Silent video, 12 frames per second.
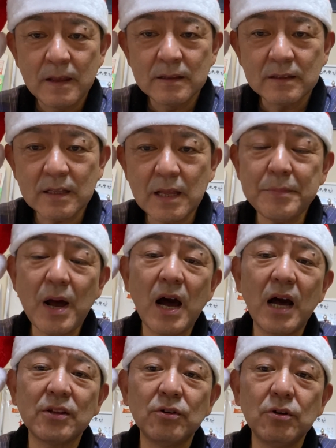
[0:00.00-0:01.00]
ただ
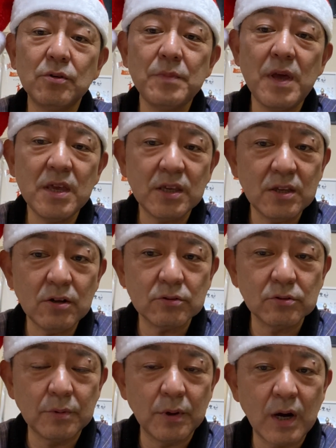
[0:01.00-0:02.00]
まあ、あの、免疫
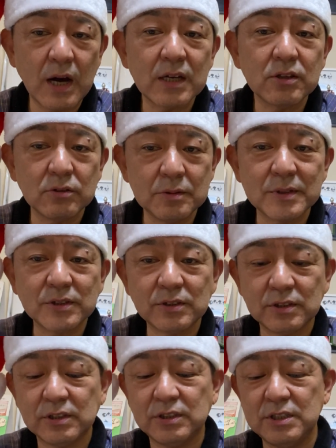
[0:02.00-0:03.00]
力も上げております
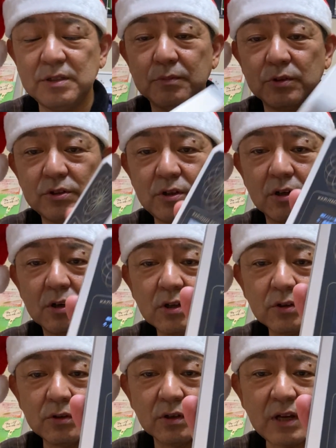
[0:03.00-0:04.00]
し、もちろん、
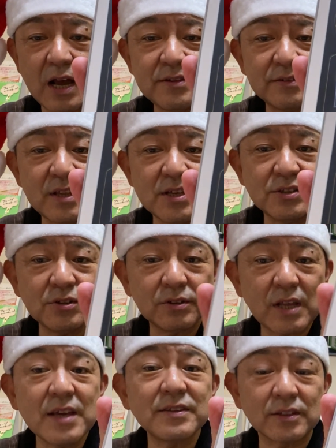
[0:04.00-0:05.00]
この感染症
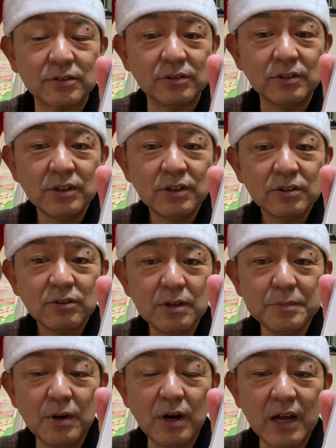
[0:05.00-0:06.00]
対策、こ
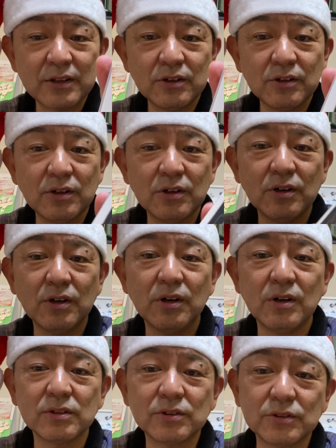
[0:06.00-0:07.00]
れも、あ
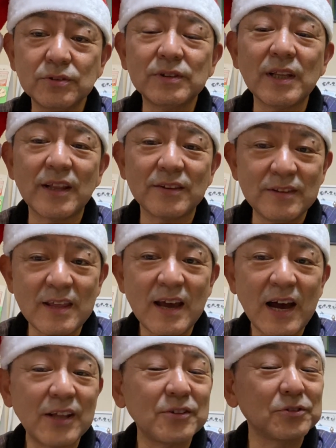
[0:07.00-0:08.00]
のー、作ってです
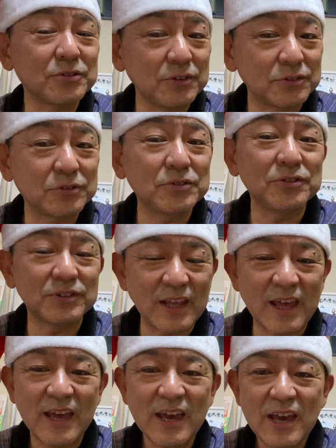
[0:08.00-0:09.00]
ね、波動水を作っ
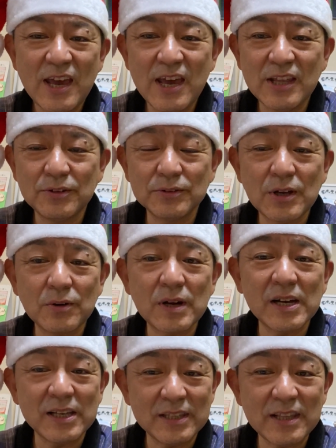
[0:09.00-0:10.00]
て、えー、飲んだお
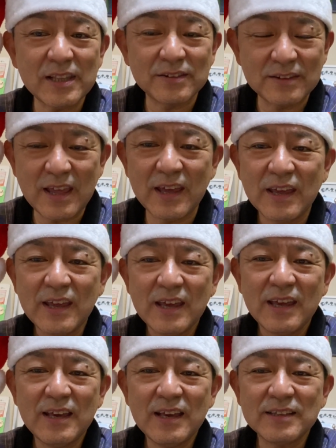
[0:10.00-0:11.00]
かげでですね、
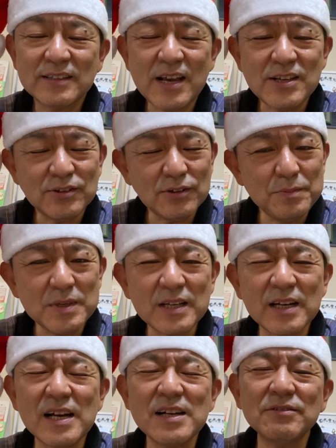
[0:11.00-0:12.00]
えー、最初の3
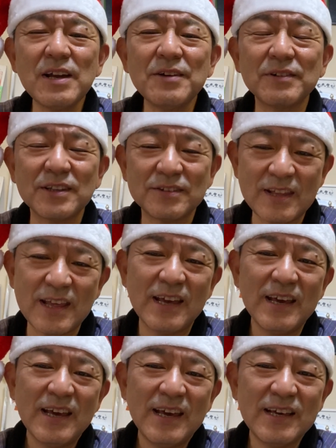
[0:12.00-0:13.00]
日間ぐらいはです
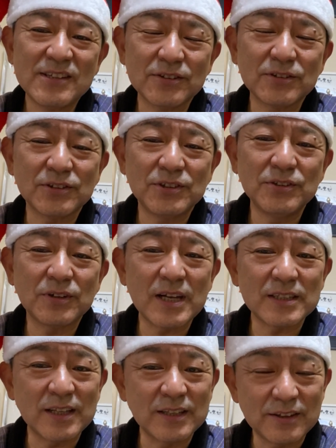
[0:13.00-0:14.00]
ね、えちょっとしんど
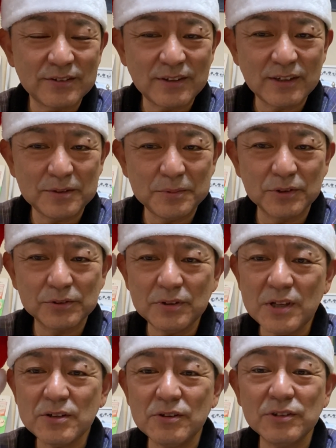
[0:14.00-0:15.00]
かったんですけれども、そ
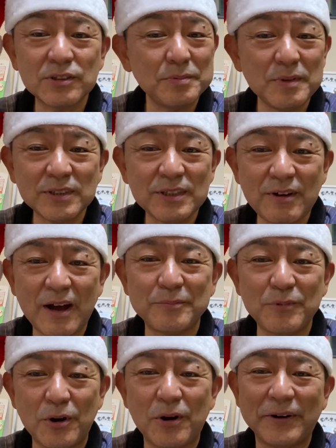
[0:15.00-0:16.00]
れ以降につきましては、
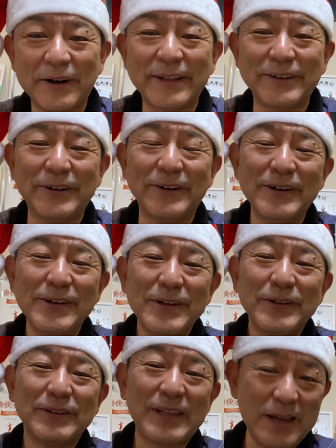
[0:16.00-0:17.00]
もう、あの、
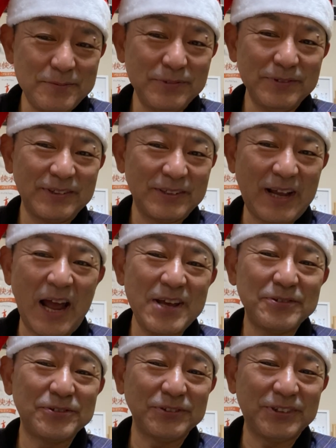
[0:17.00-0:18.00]
だいぶ回
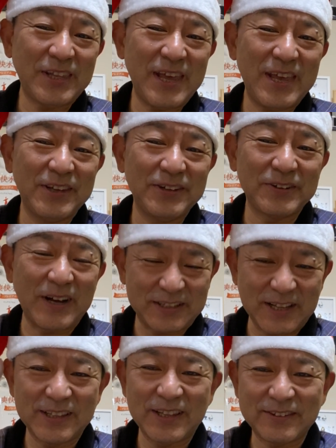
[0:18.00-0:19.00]
復してよかっ
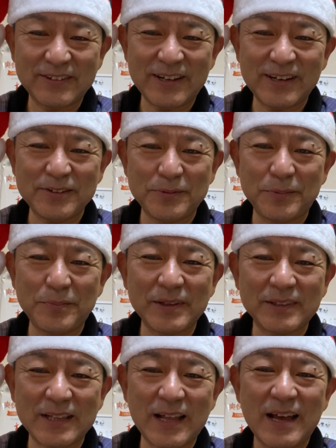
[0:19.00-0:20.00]
たんですけれども、まあ、
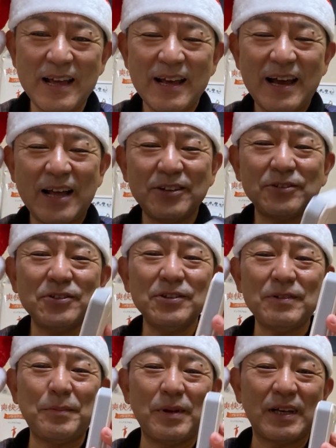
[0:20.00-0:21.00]
ただ、あの当
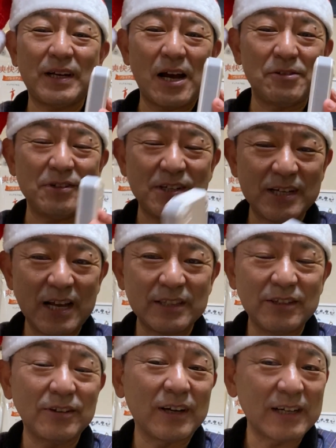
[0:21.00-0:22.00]
時はまだ隔離期間っ
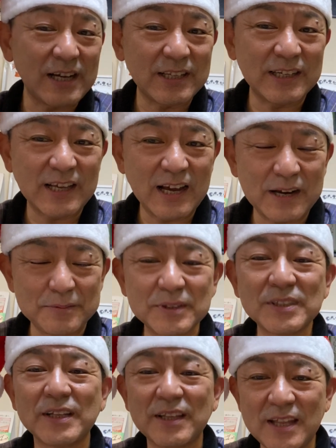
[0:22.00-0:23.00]
ていうのがかなりありま
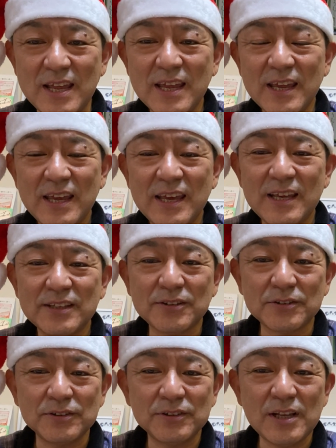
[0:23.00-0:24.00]
したんでね、え
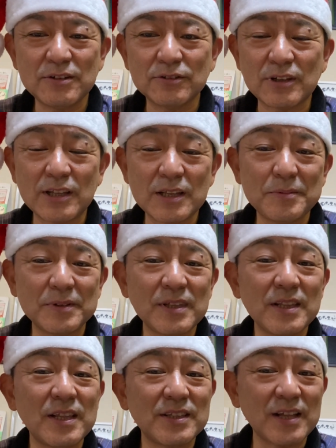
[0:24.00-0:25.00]
外に出ることはできま
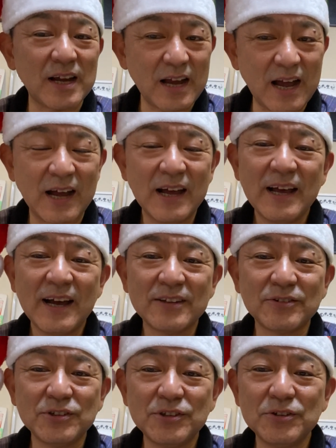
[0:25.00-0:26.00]
せんでしたが、あ
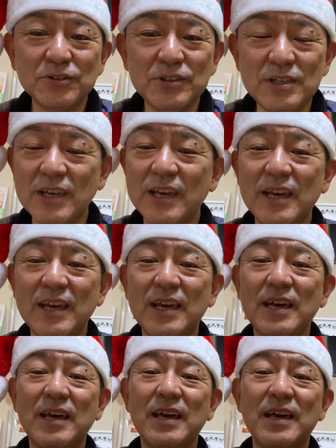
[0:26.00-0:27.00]
の、非常に、
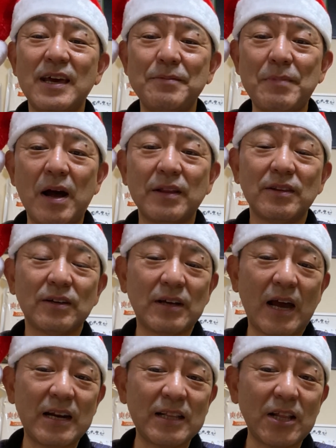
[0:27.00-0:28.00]
えまあ、
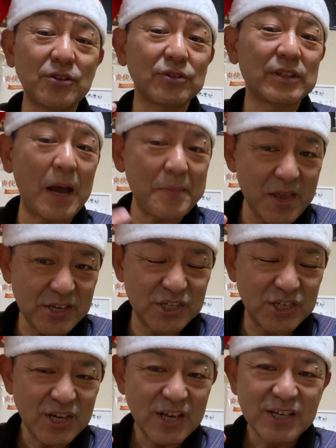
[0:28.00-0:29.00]
体の
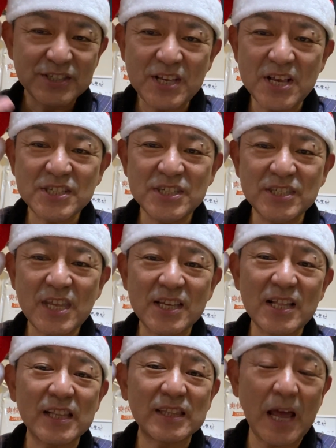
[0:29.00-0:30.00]
ダメージ、精神的
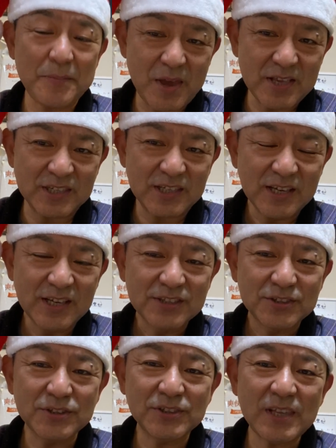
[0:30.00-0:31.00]
なダメージ、
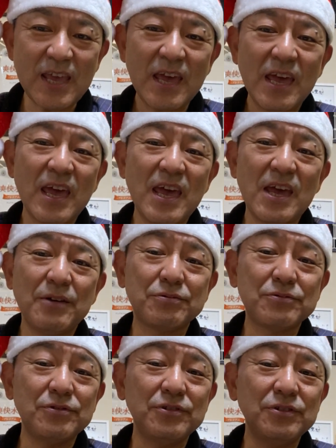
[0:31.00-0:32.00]
そして、えー、
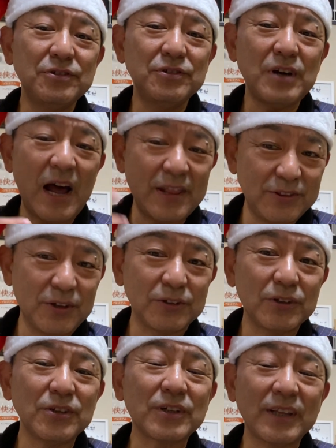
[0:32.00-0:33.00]
副反応
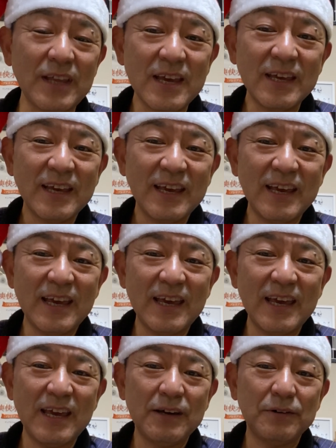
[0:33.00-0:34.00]
というかね、
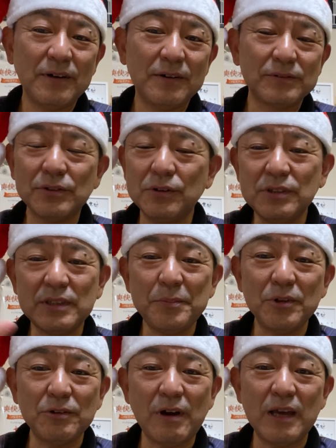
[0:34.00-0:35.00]
えー、そういった
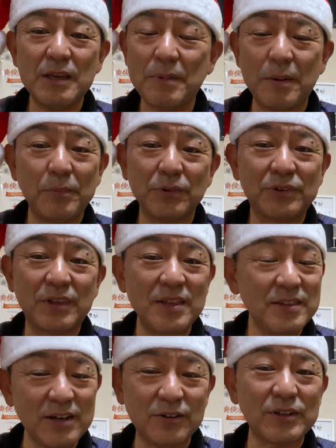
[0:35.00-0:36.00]
ものは今もう
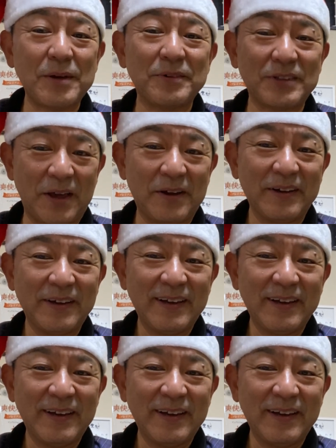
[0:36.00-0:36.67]
全然ございません。